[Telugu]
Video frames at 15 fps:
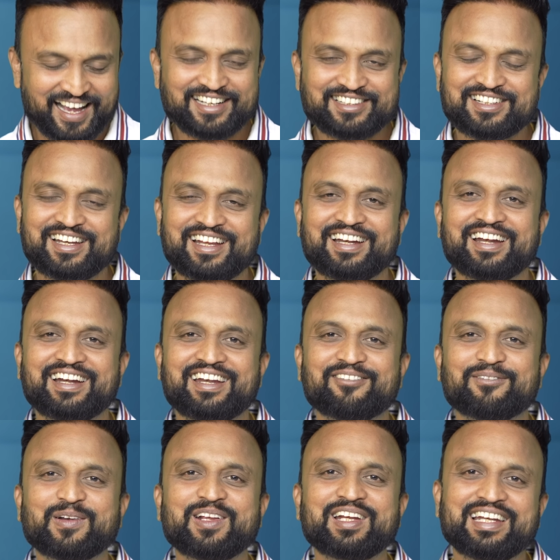యాక్చువల్ ఏంటంటే
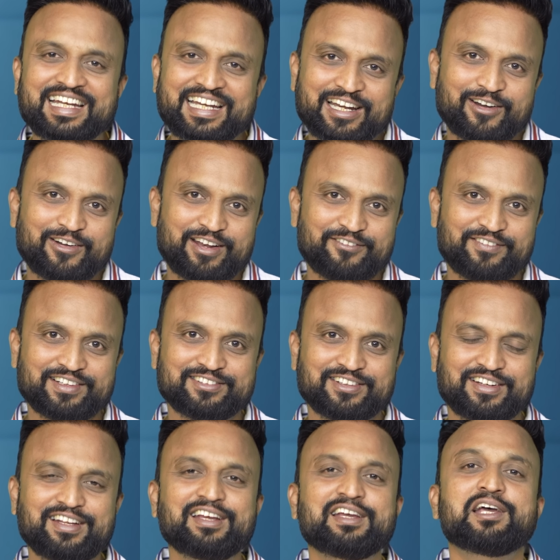మనం ఈ రిడౌట్ ఎఫెక్ట్
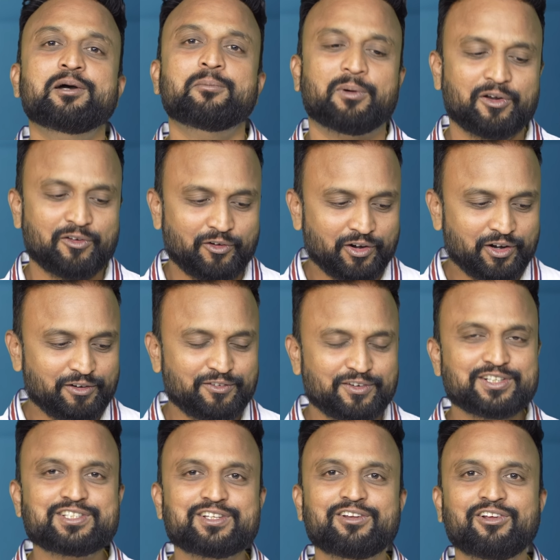అని మనం ఒక
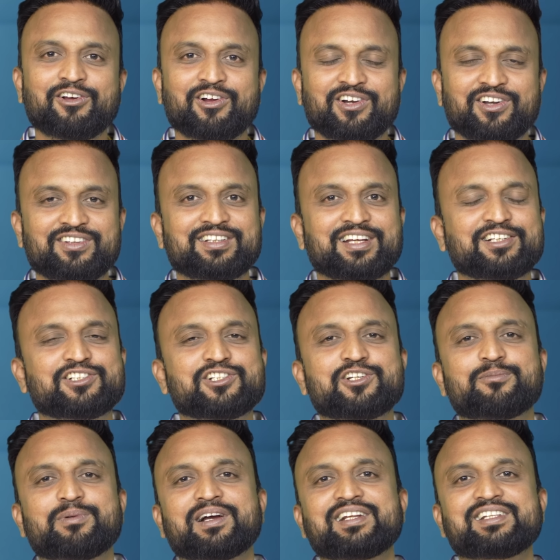వస్తువుని కొంటాం దాని
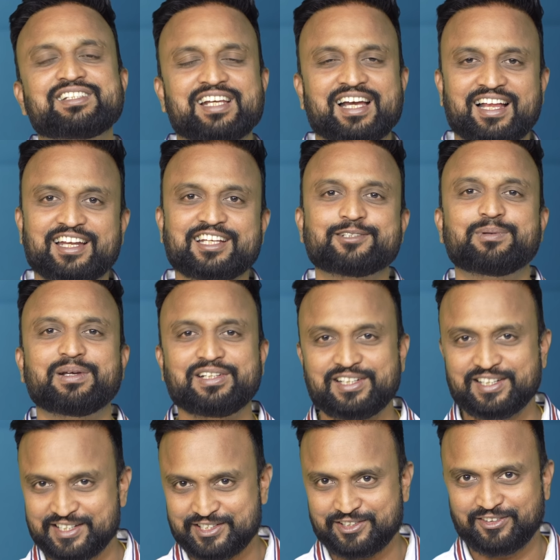చుట్టుపక్కల చాలా స్పెండ్
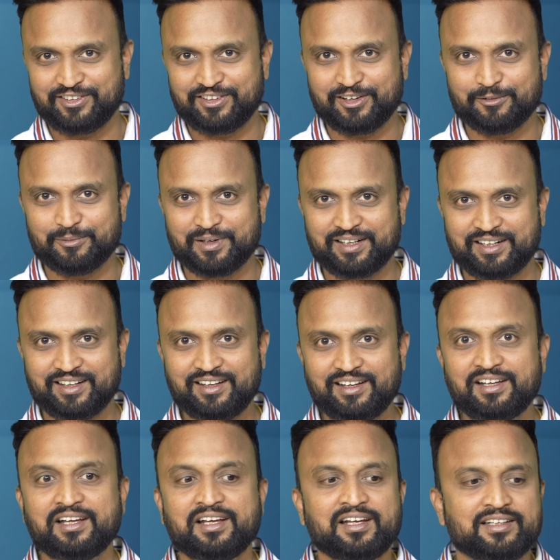చేస్తూ ఉంటాం అన్నమాట
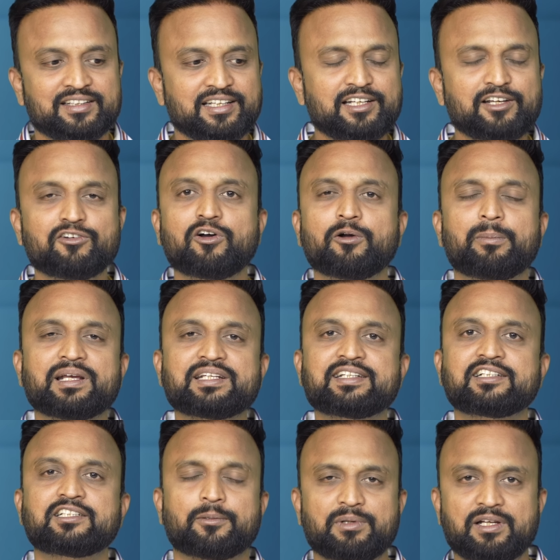దీనికి ఇంకొక బెస్ట్
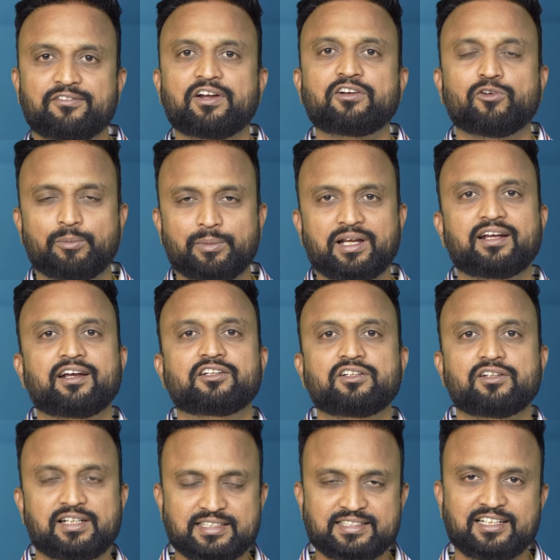ఎగ్జాంపుల్ ఇన్ఫాక్ట్ ఉమెనే కాదు
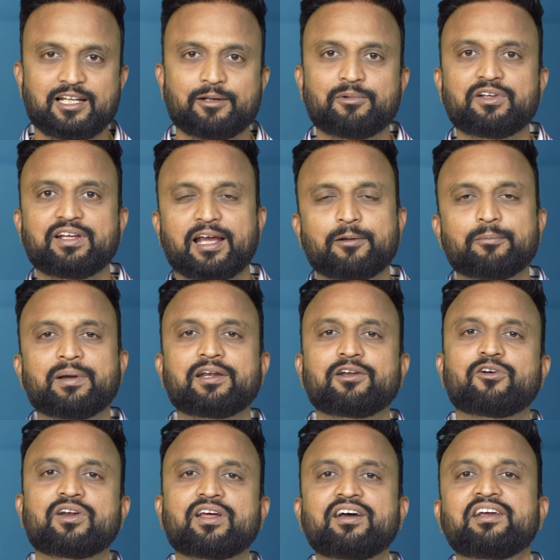రీసెంట్ టైంలో యంగ్ మెన్
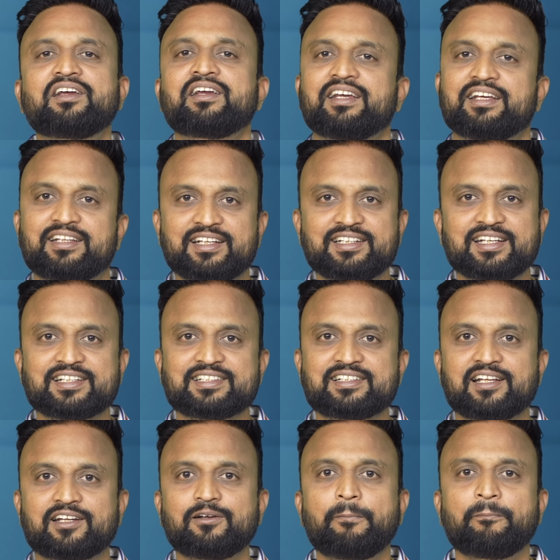కూడా ఇదే
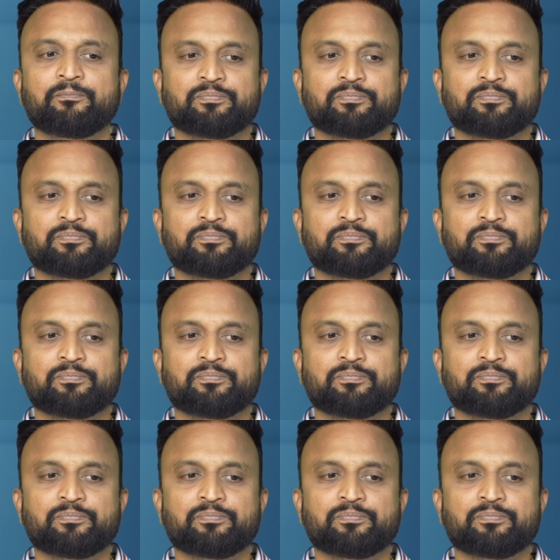చేస్తున్నారు